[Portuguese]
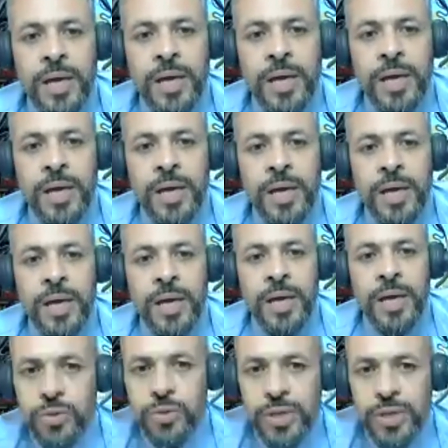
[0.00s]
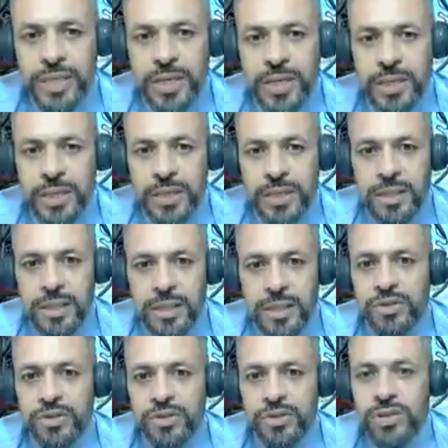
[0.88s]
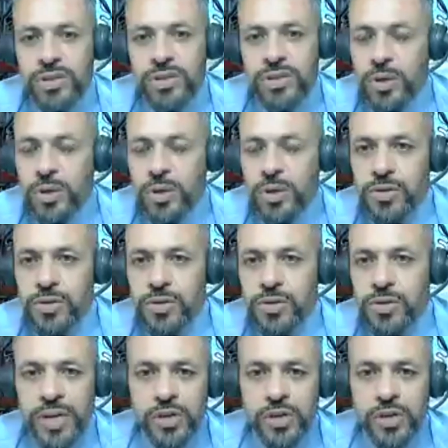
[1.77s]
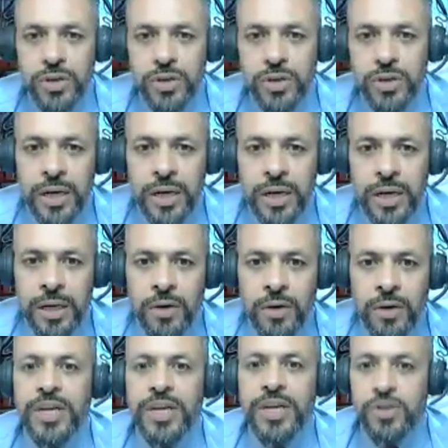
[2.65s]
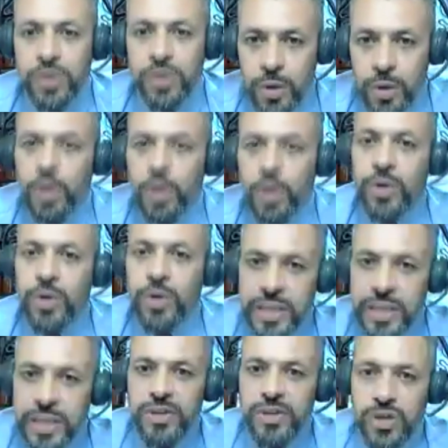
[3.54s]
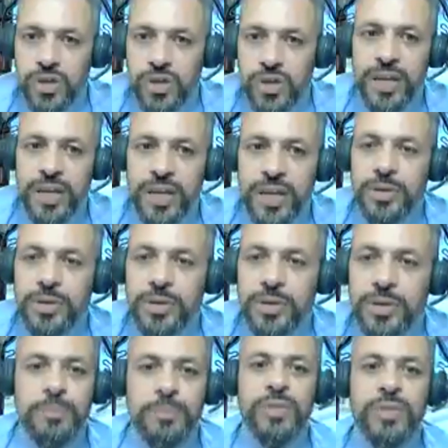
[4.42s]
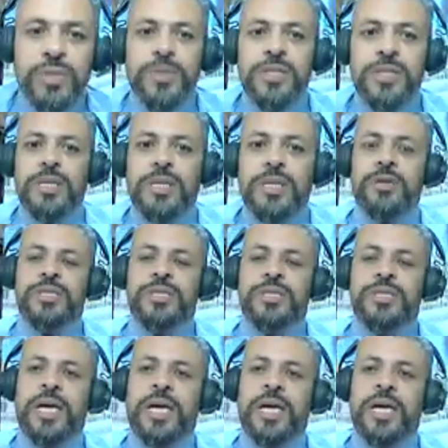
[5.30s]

combater ao extremismo e à violência e também consideraram diversos módulos